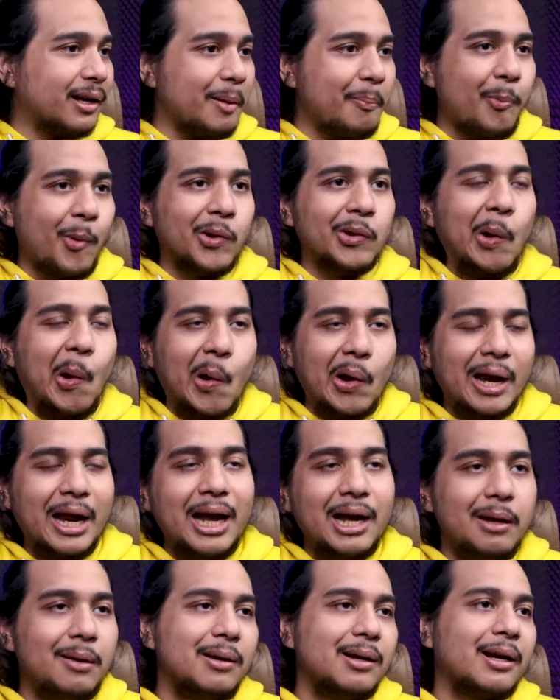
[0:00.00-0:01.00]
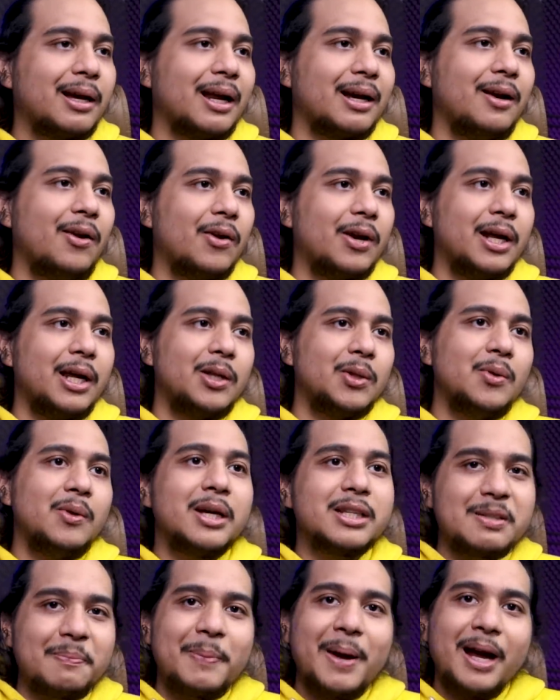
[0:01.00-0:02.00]
report orang karena orang itu
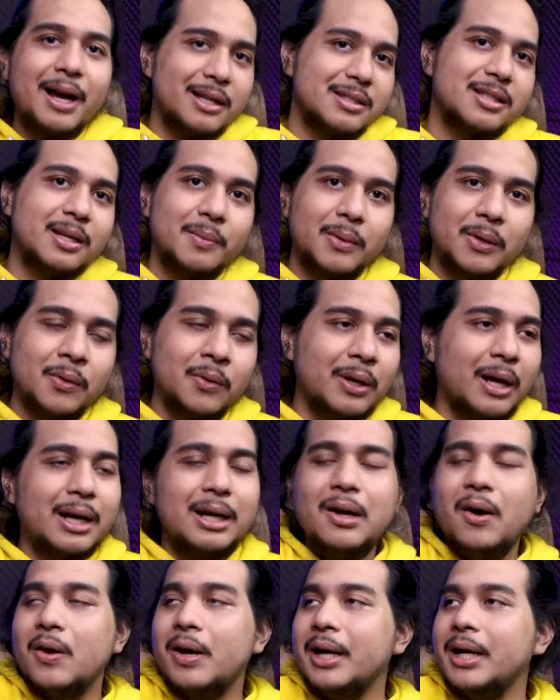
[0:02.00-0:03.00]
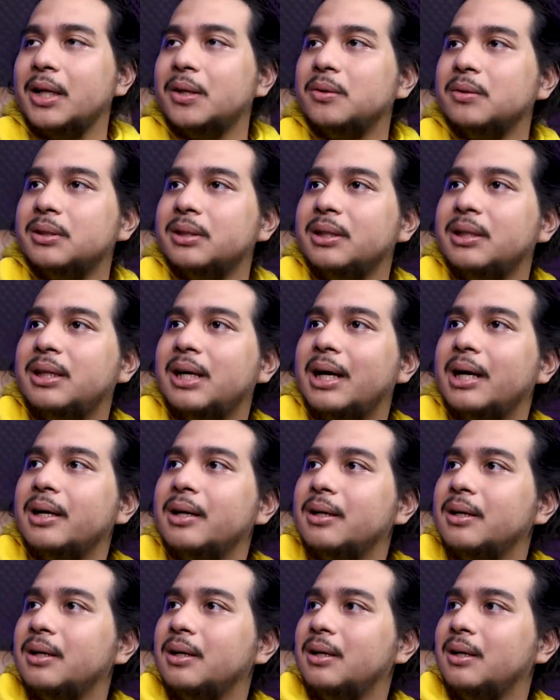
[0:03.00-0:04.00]
nggak sepakat sama lu karena orang itu tidak
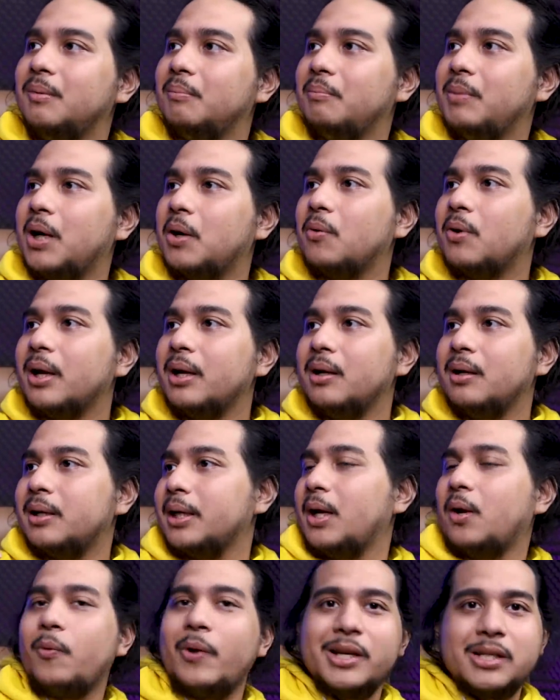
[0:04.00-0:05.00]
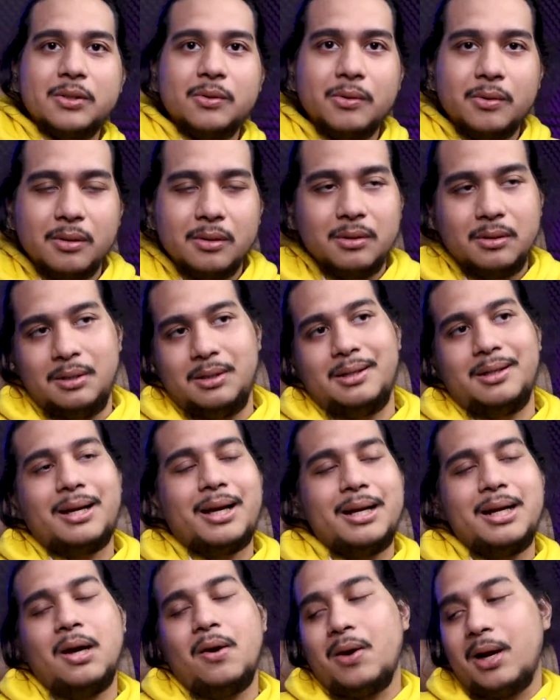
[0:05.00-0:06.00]
melakukan request lu
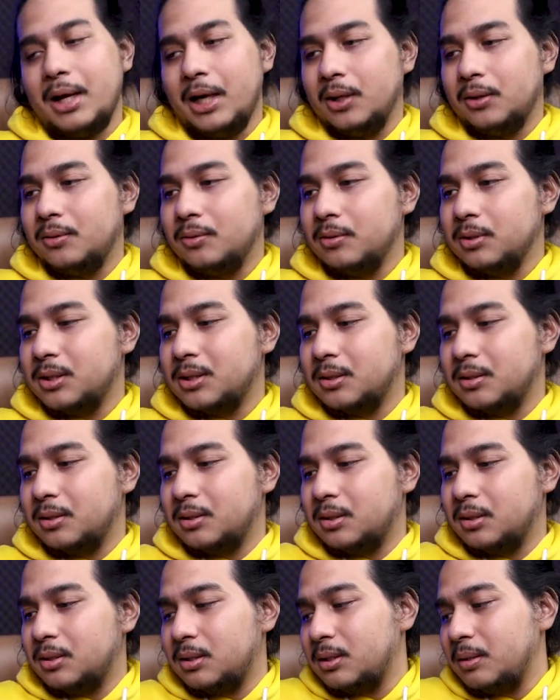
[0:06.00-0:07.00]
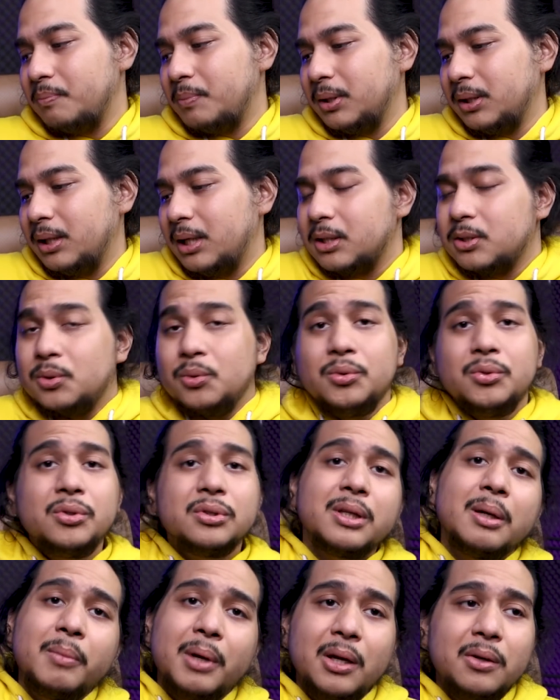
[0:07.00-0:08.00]
karena orang itu sesimpel tidak setuju
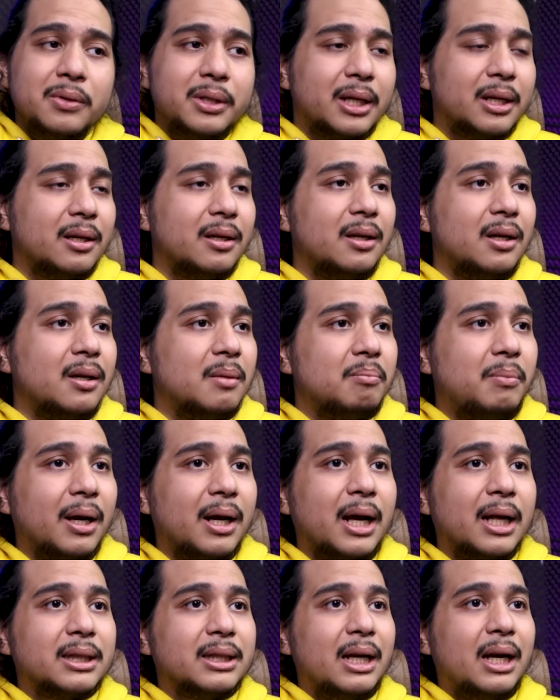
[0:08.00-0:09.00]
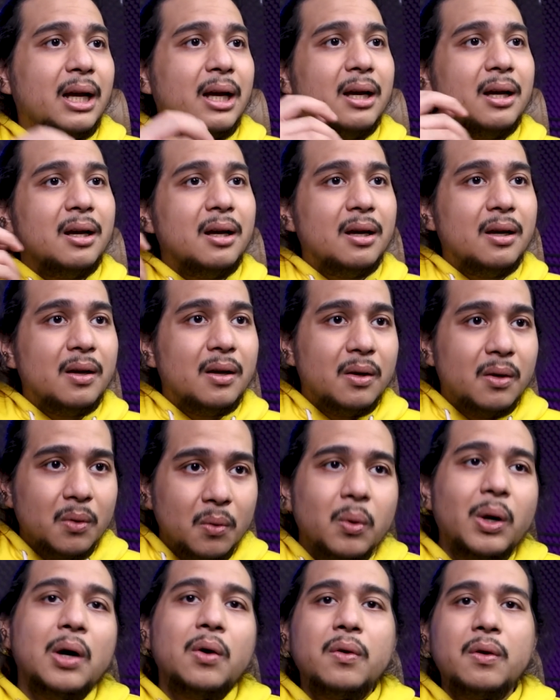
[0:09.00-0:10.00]
sama lu dan berkata
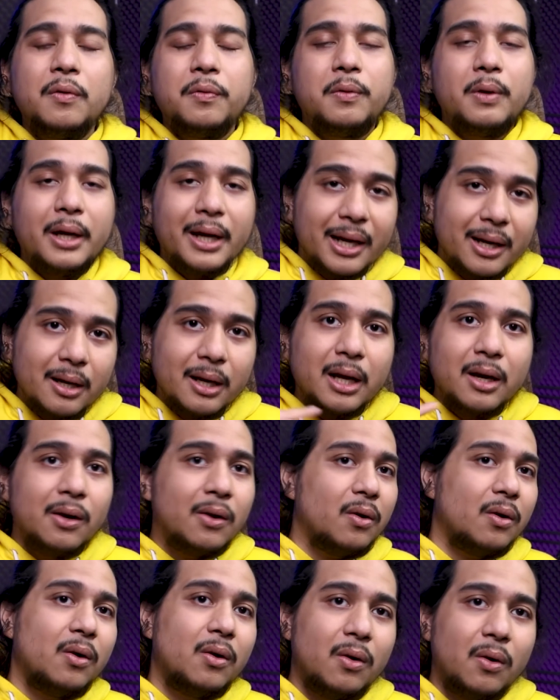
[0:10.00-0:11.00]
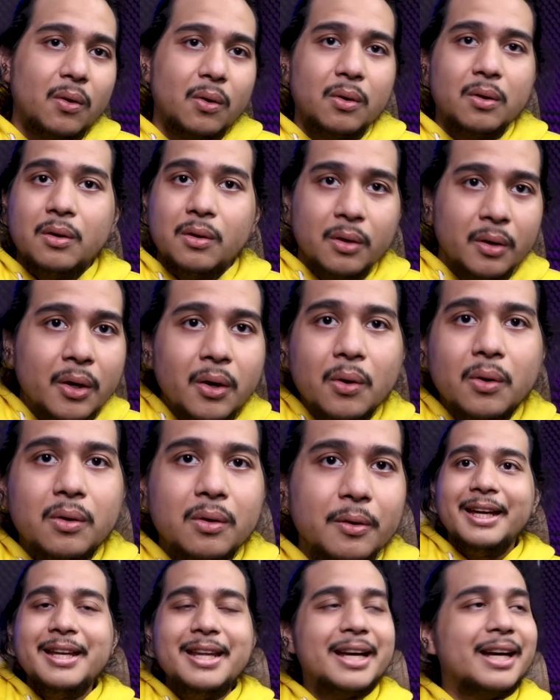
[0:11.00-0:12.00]
dua huruf n dan o
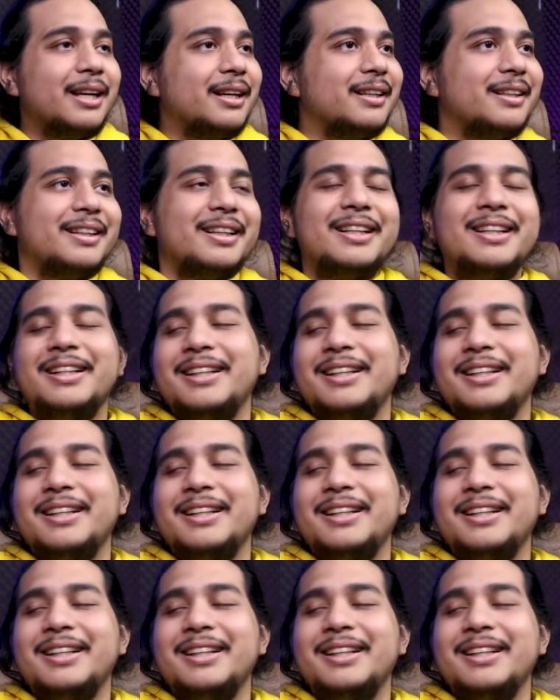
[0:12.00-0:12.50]
no ini kan